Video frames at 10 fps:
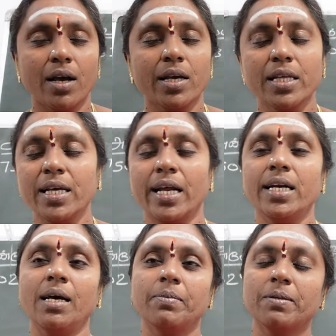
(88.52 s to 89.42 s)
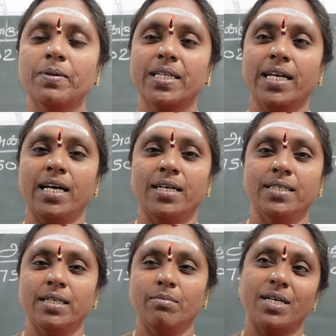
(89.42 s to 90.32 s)
இது என்ன அப்படின்னு பார்த்திங்கன்னா
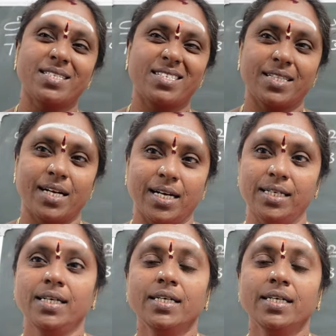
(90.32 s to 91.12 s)
நம்ம நட்சத்திரங்கள்